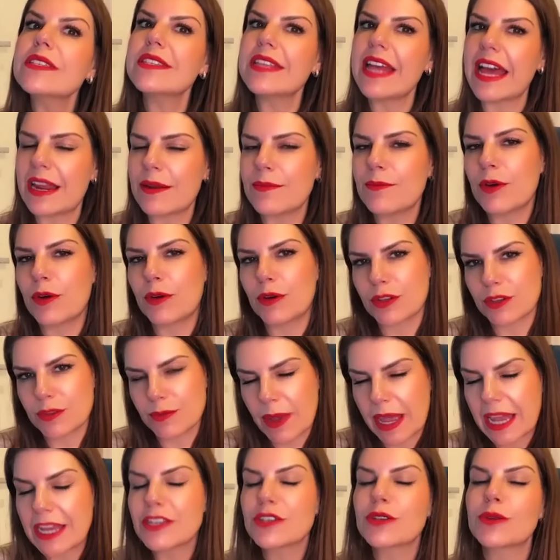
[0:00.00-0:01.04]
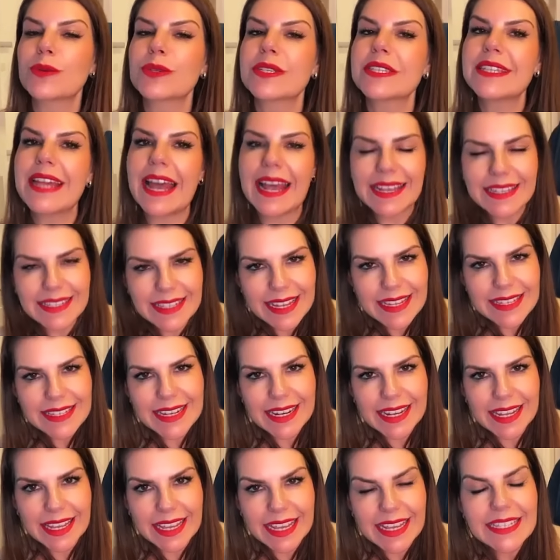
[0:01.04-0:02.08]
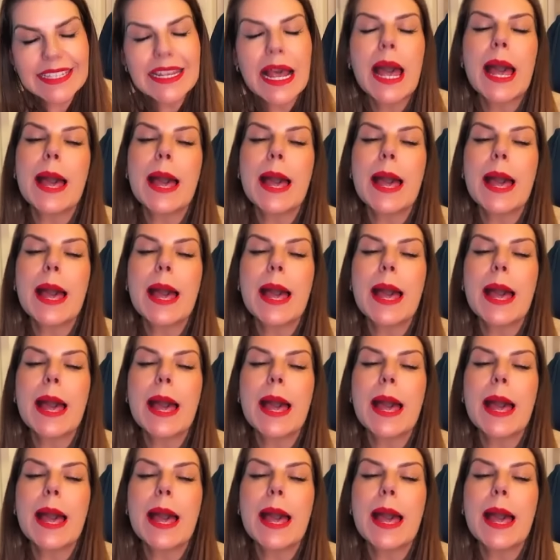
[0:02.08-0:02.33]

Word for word: dermocosméticos dessas linhas